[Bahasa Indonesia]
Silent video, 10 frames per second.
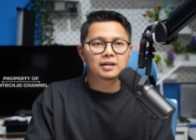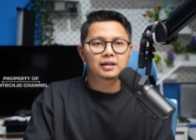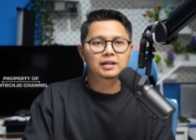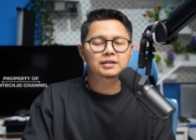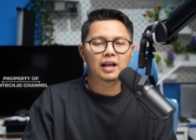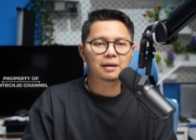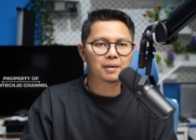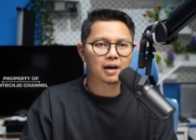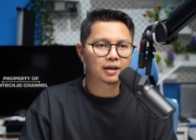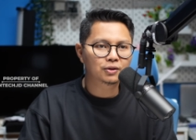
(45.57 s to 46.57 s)
Desi
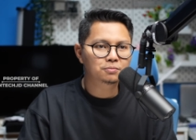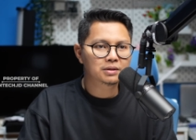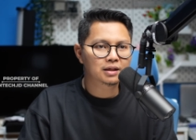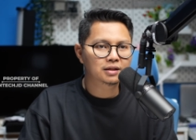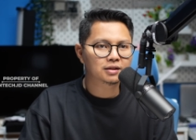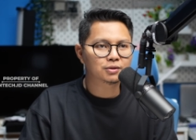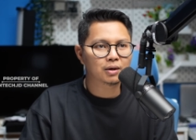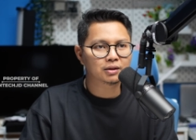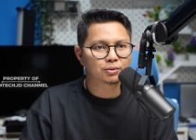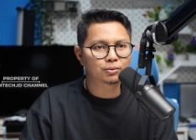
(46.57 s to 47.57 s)
lapangan itu menjadi
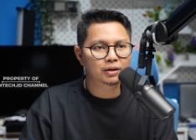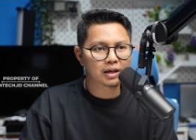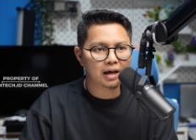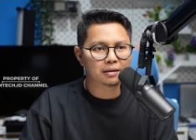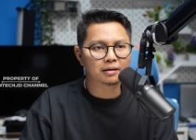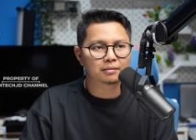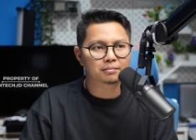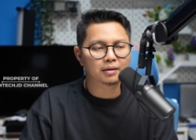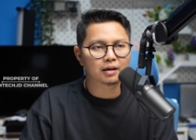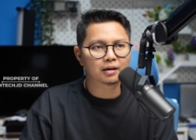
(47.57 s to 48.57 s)
sesuatu yang
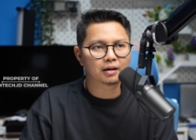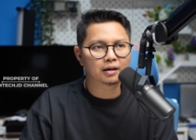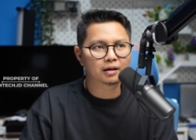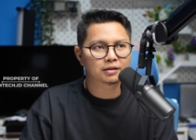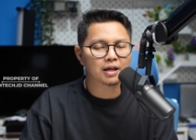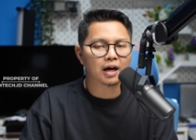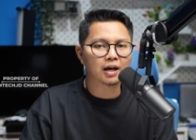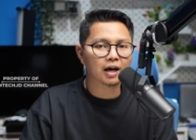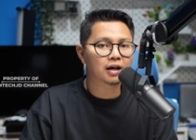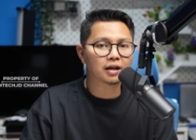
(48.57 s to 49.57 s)
uh,
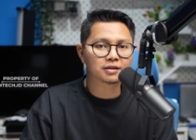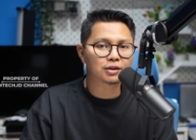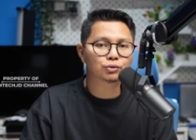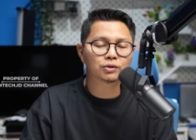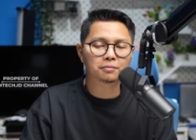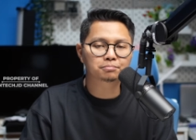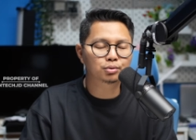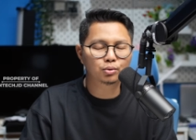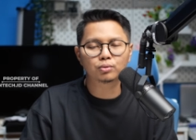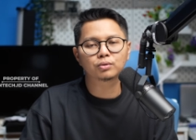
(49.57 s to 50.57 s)
seakan-akan resiko
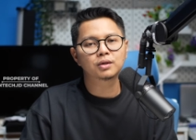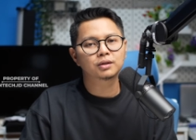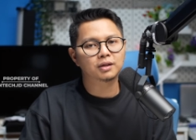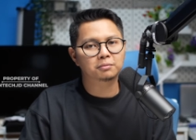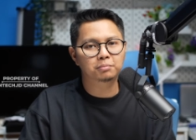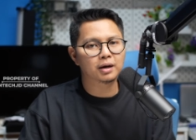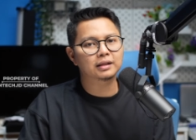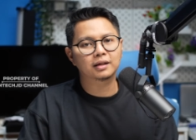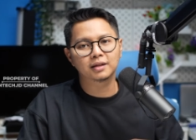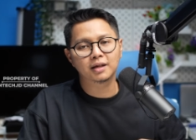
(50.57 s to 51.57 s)
terburuk,
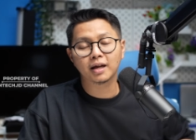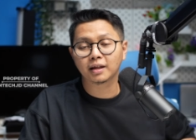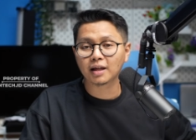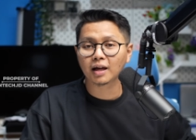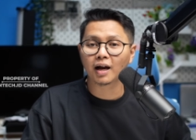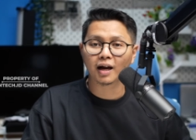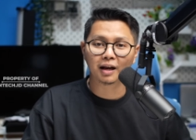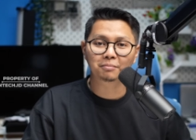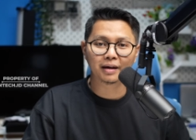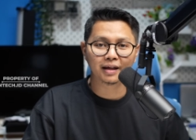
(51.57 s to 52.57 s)
terberat ketika kita
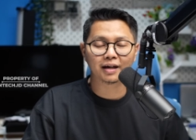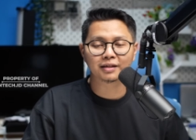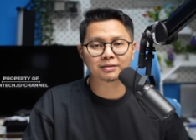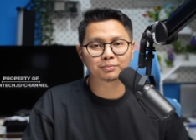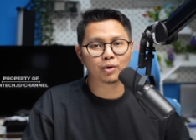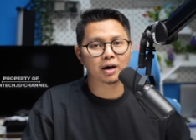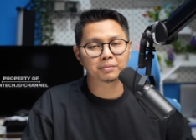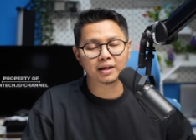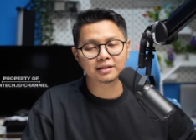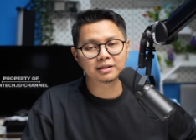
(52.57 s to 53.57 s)
gagal bayar di sebuah
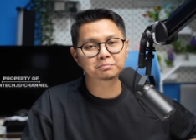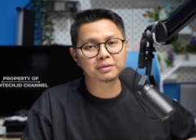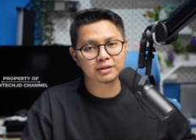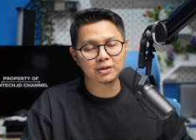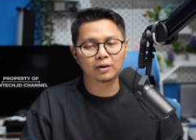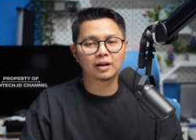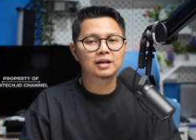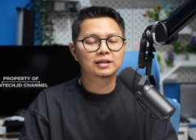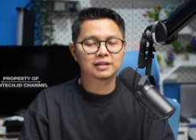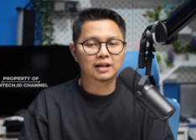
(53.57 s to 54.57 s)
aplikasi pinjol.
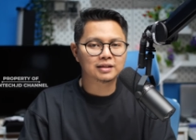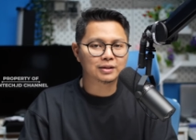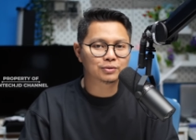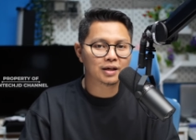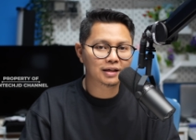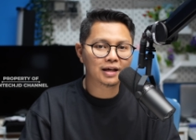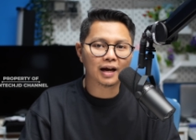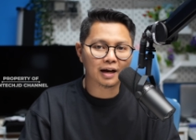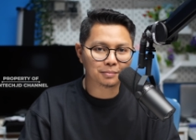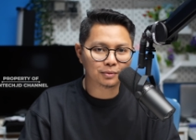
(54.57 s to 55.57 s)
Salah satunya di
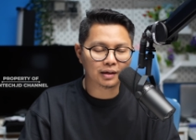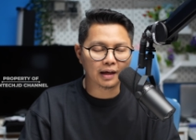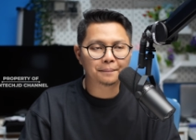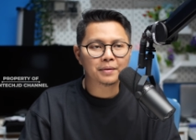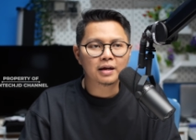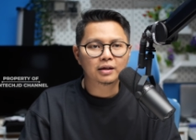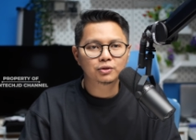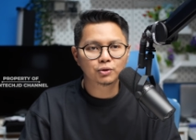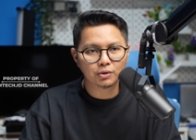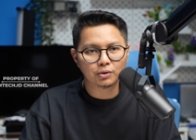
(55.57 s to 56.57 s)
Adapundi.
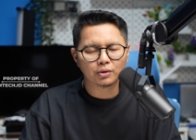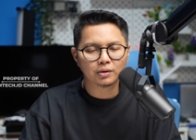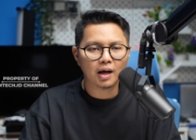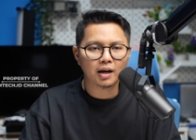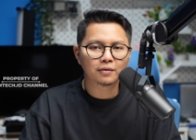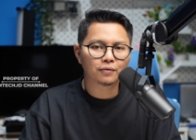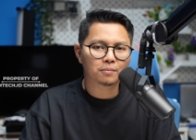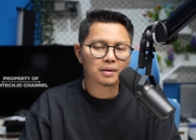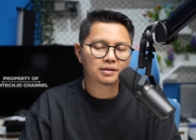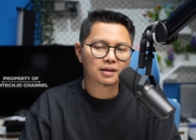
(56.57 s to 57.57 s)
Jujur, dari
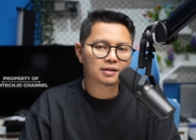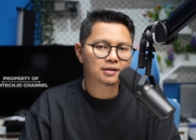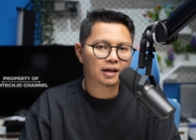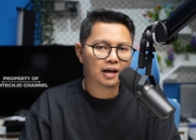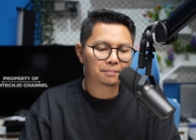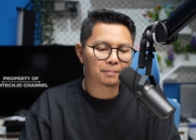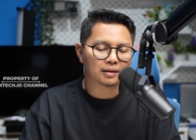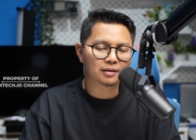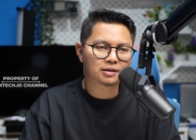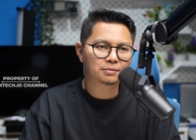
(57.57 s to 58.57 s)
informasi yang saya
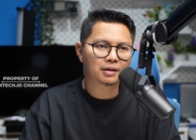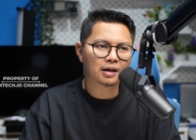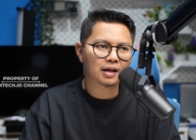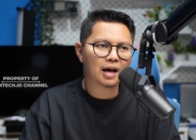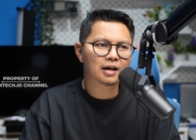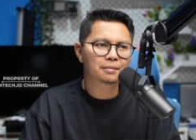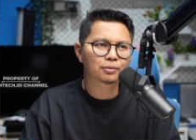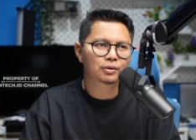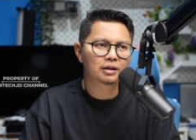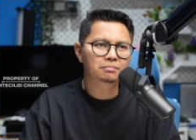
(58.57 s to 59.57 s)
dapat, sebenarnya
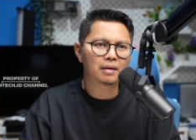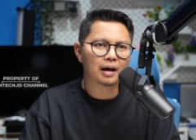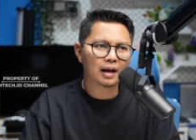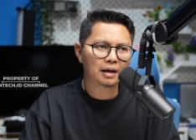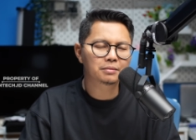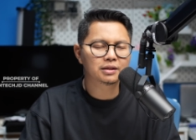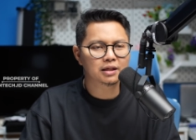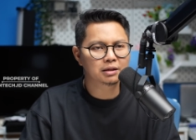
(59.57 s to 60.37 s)
Adapundi malah bisa